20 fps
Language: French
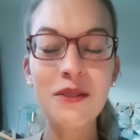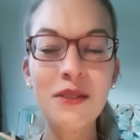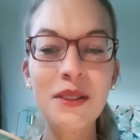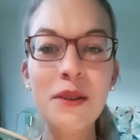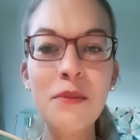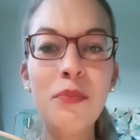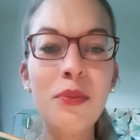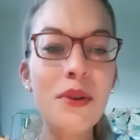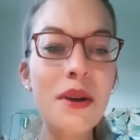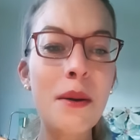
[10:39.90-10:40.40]
on
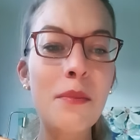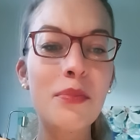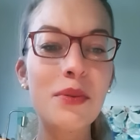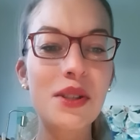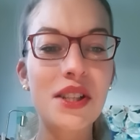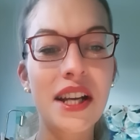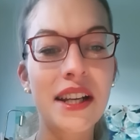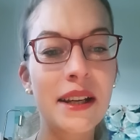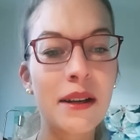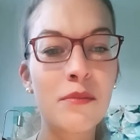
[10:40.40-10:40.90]
n'est plus un peu
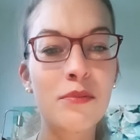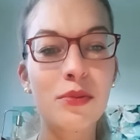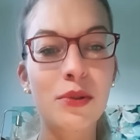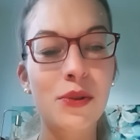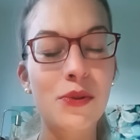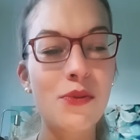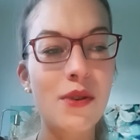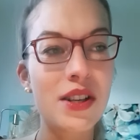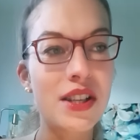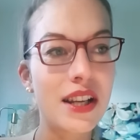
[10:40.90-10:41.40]
chacun
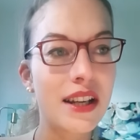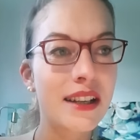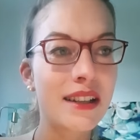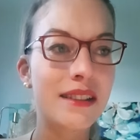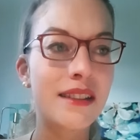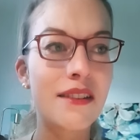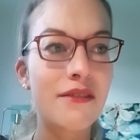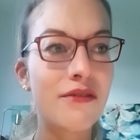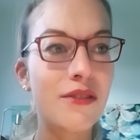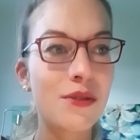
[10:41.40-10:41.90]
pour soi, chacun
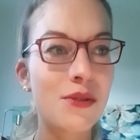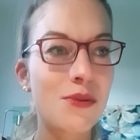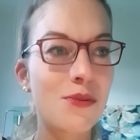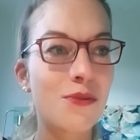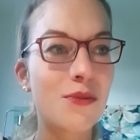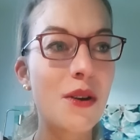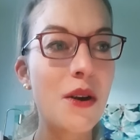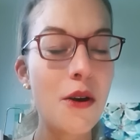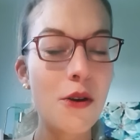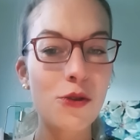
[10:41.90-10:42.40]
défend
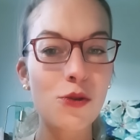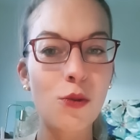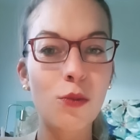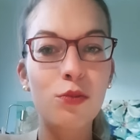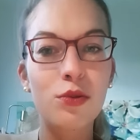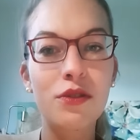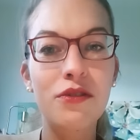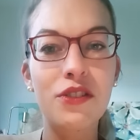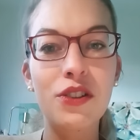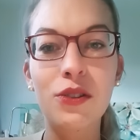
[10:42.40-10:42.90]
son, son
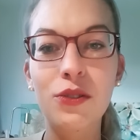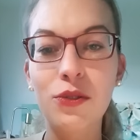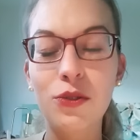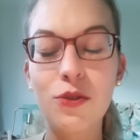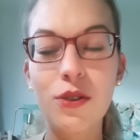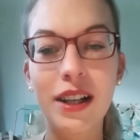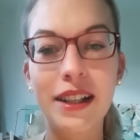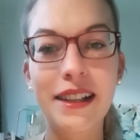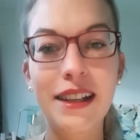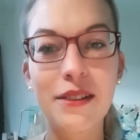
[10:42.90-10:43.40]
bout de viande,
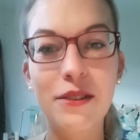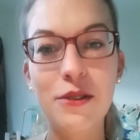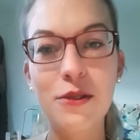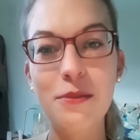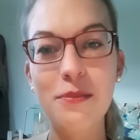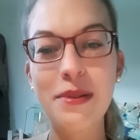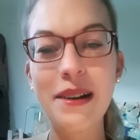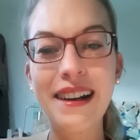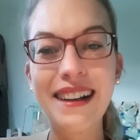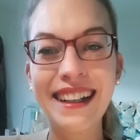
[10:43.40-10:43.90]
quoi, quelque
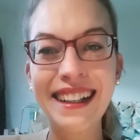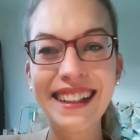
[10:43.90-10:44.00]
part